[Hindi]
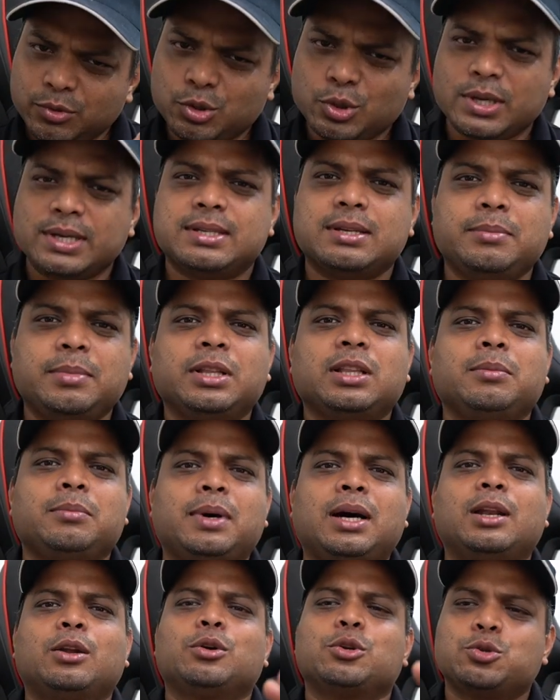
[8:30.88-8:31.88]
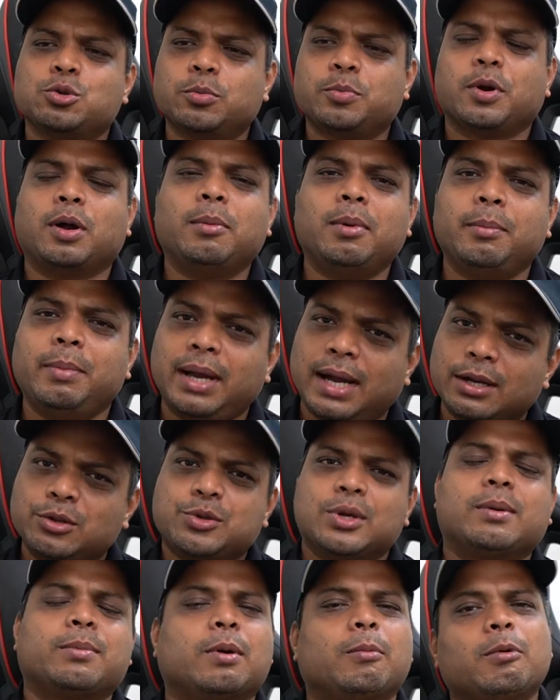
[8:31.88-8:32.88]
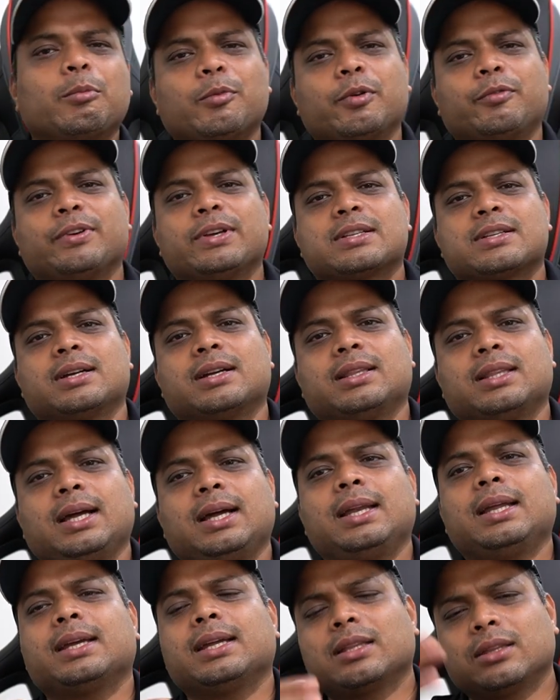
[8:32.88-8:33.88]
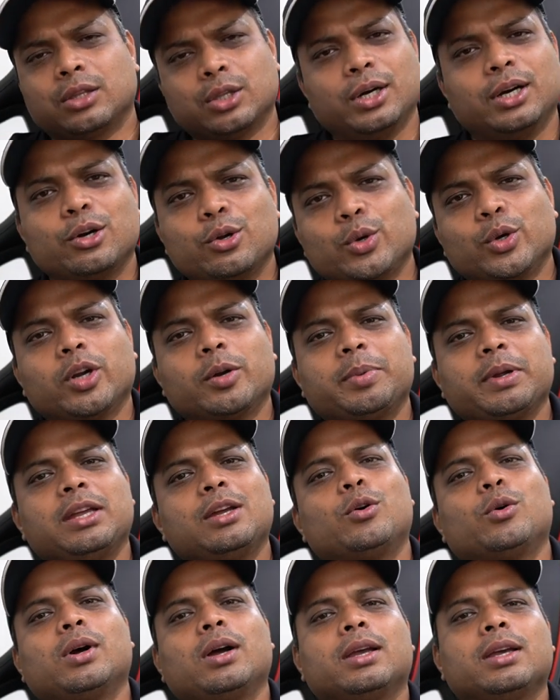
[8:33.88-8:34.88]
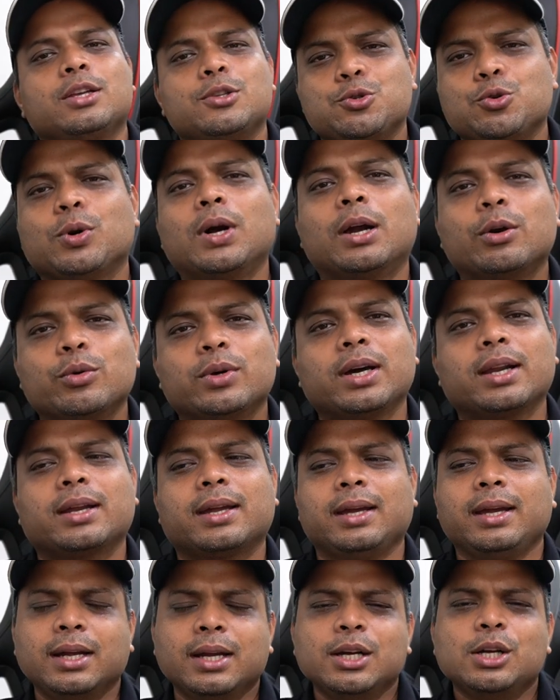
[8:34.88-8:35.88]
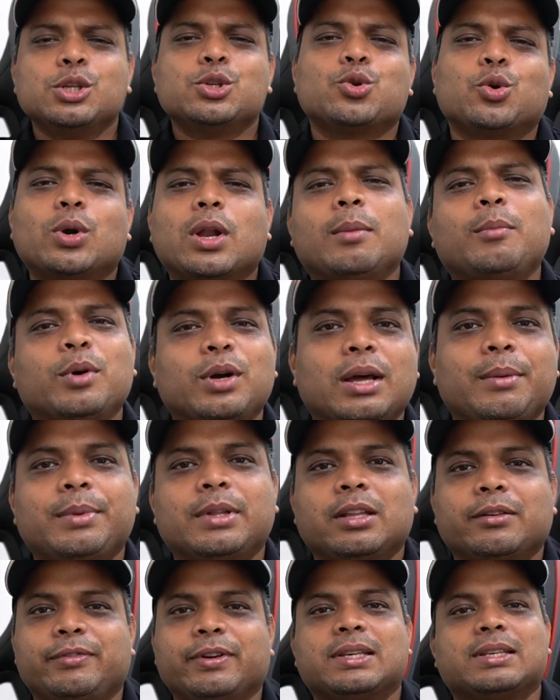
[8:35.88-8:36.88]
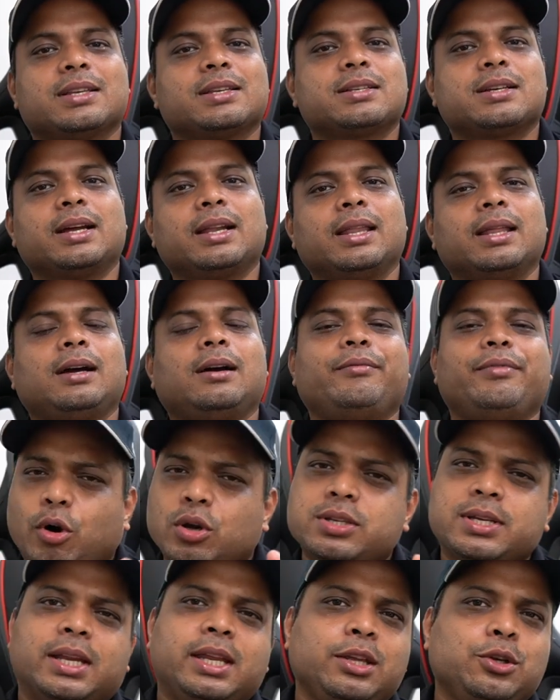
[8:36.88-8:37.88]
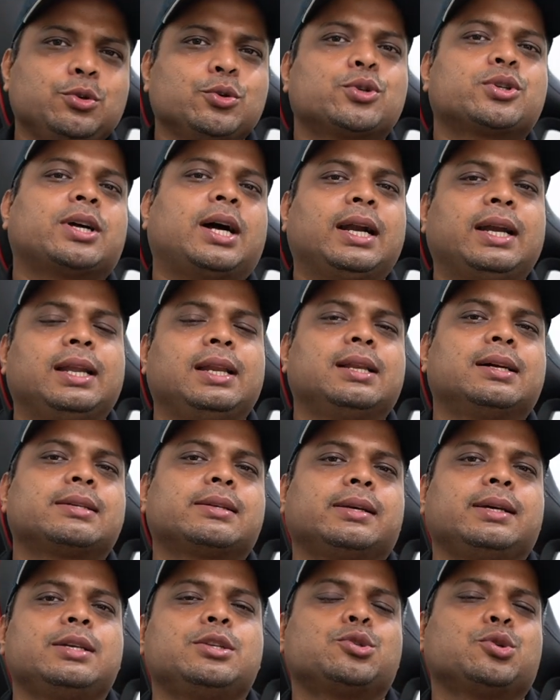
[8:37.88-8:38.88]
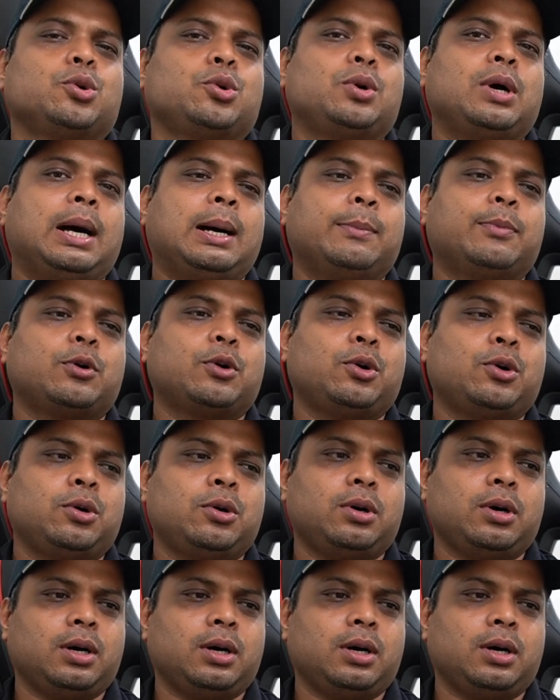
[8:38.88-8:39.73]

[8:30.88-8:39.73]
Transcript: जैसे मतलब मान लो कि जो प्रॉब्लम है एक्चुअल प्रॉब्लम को फिक्स फिक्स करता है लेकिन थर्ड ओनर पे ये होगा कि जुगाड़ू करके छोटा मोटा मतलब फिक्सेस कर देगा बहुत सारे यूज कार डीलर्स हैं जो आपको